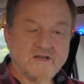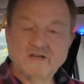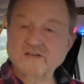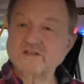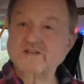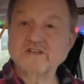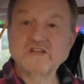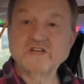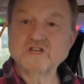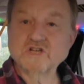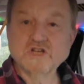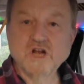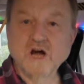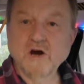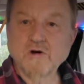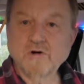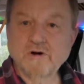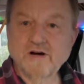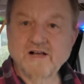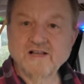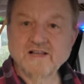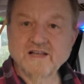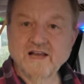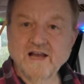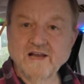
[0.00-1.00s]
nicht auch
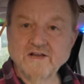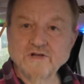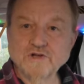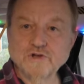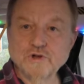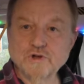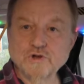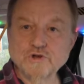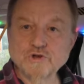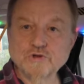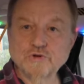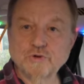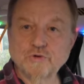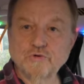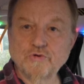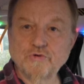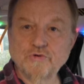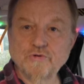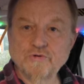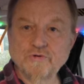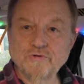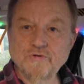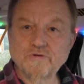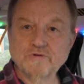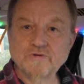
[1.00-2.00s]
als
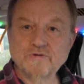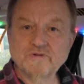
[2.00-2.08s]
Einschüchterung?